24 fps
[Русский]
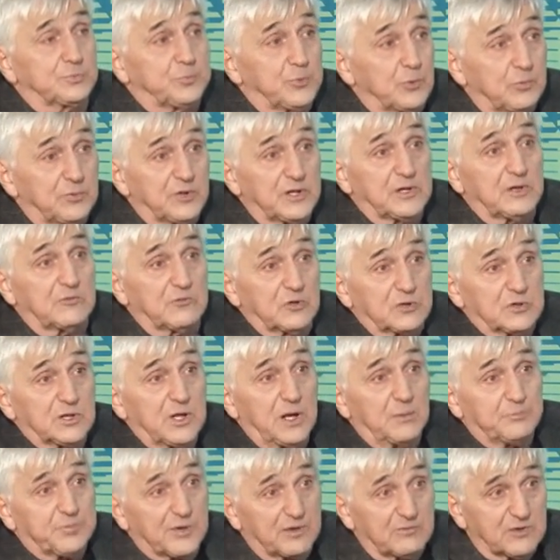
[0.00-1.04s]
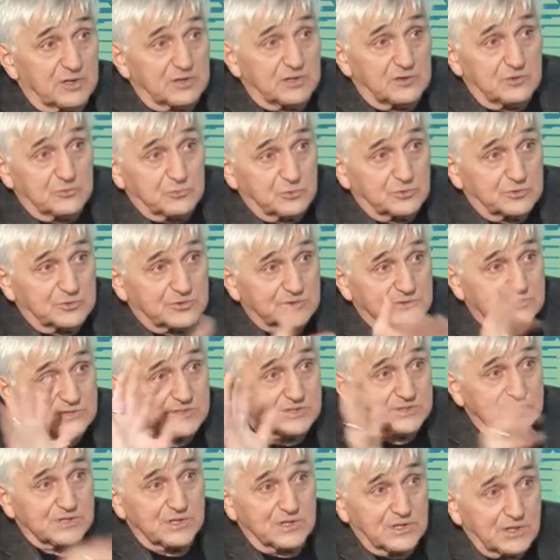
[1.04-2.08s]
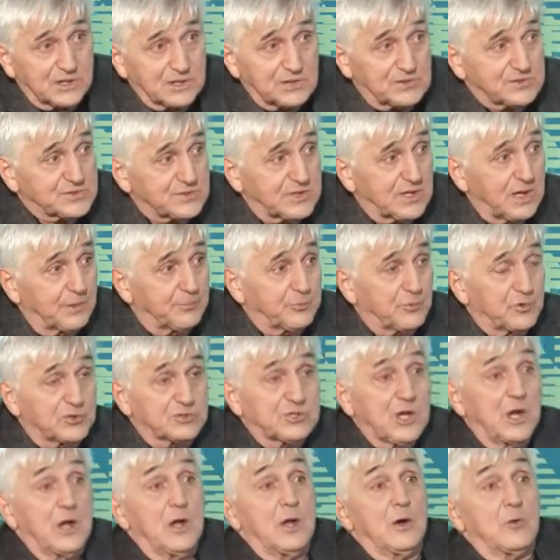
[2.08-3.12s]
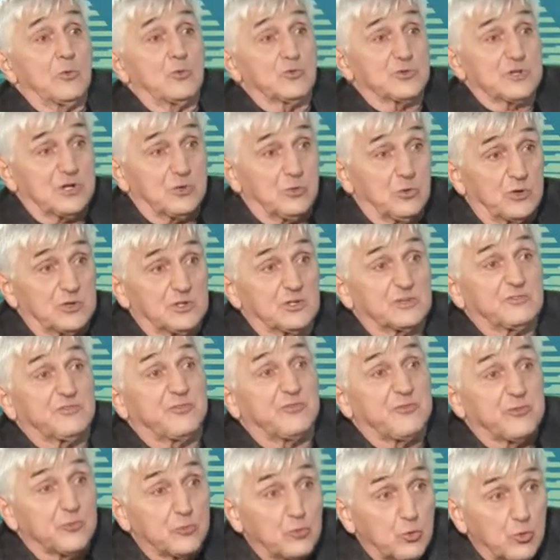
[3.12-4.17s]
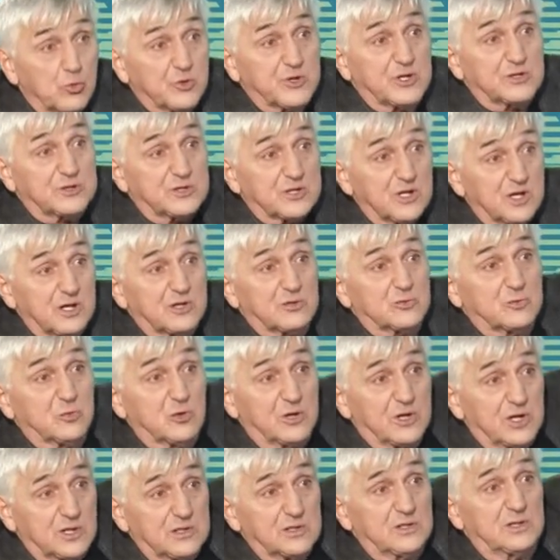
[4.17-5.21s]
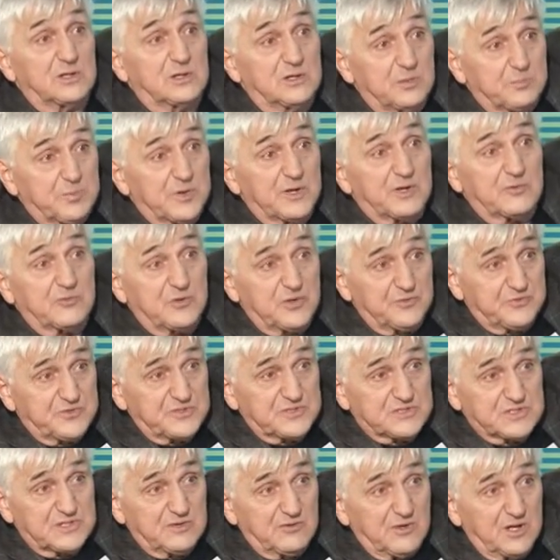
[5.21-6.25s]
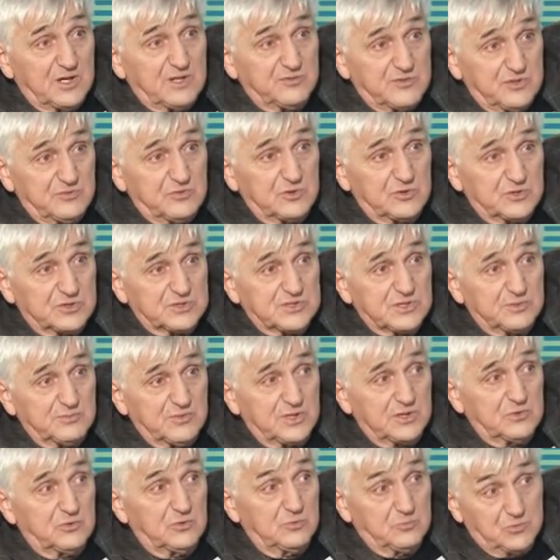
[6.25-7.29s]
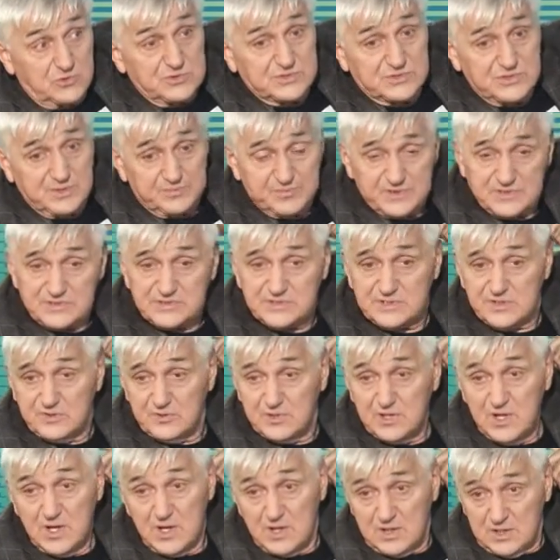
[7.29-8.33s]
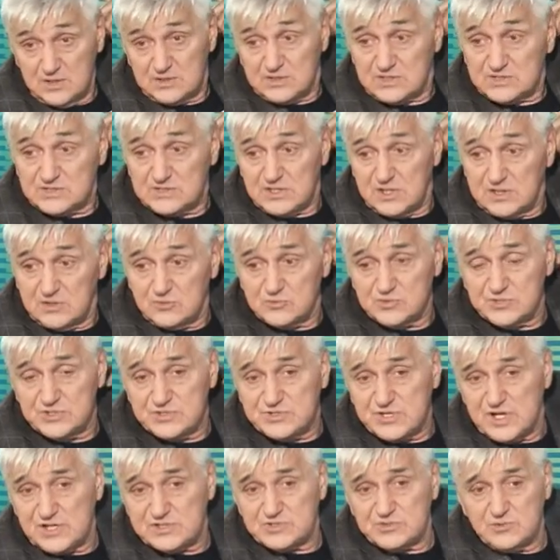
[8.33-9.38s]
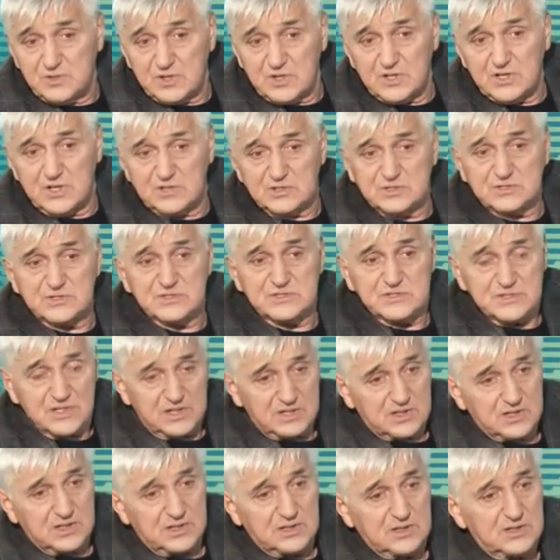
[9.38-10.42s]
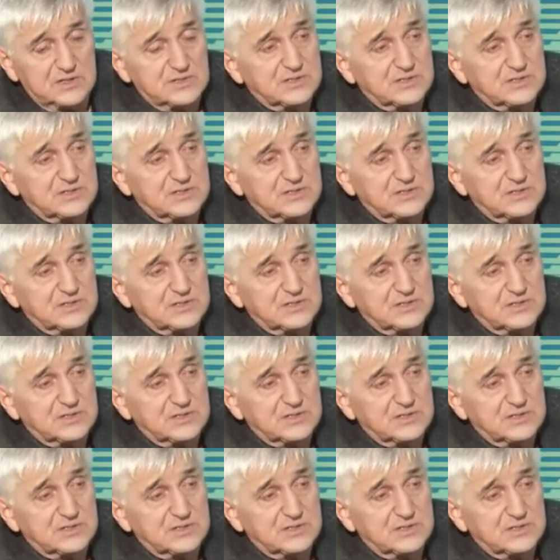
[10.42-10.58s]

публики, вот я проводил тут угу. социологический опрос, уже ходят внуки тех, кто ходили на первые фестивали в 90-м году. Можете себе представить? Это стало уже частью архан жизни Ну вот